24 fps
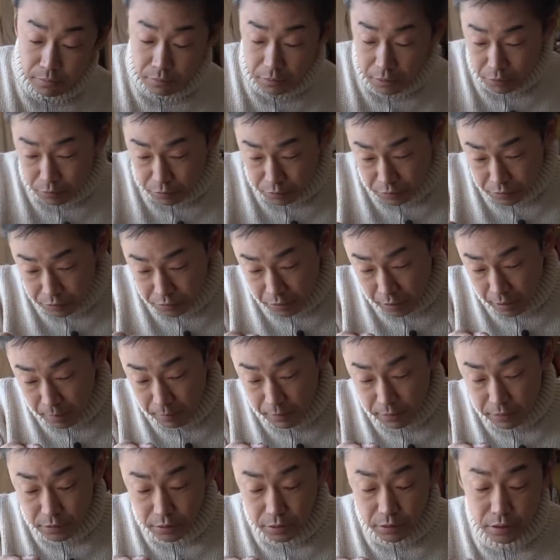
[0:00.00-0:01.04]
あとね
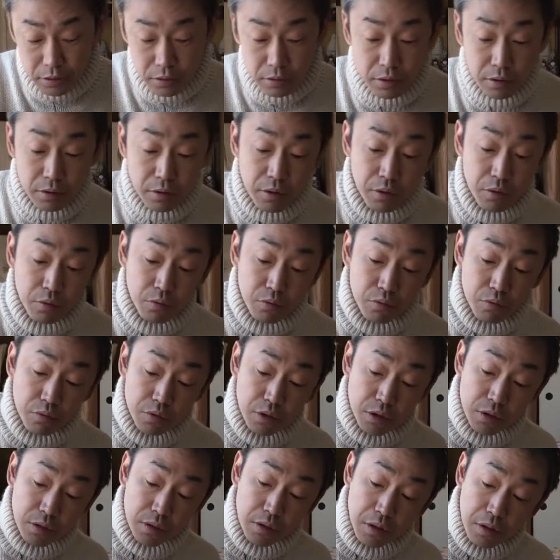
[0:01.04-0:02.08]
玉ねぎが結構
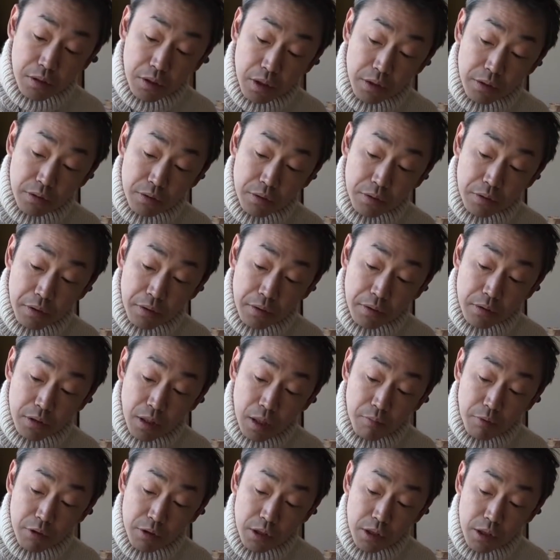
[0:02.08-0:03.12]
しっかり入ってて
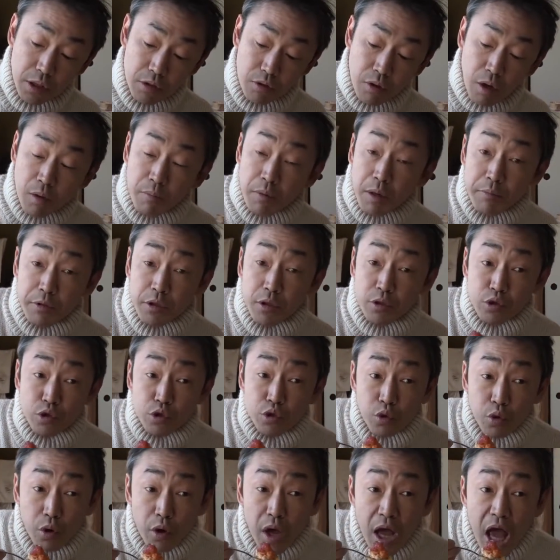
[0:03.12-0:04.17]
玉ねぎの甘みが
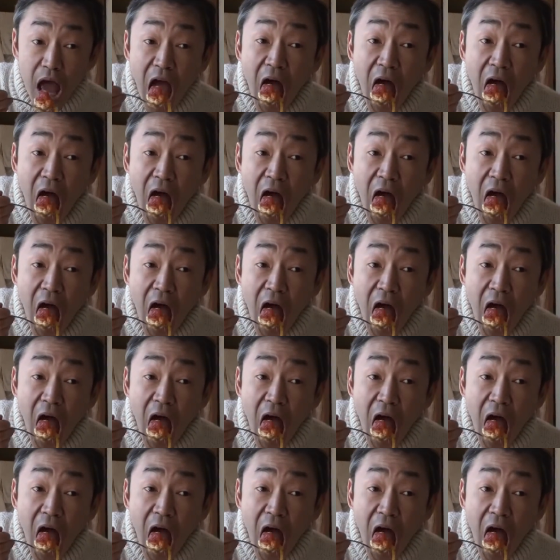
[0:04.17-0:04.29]
強い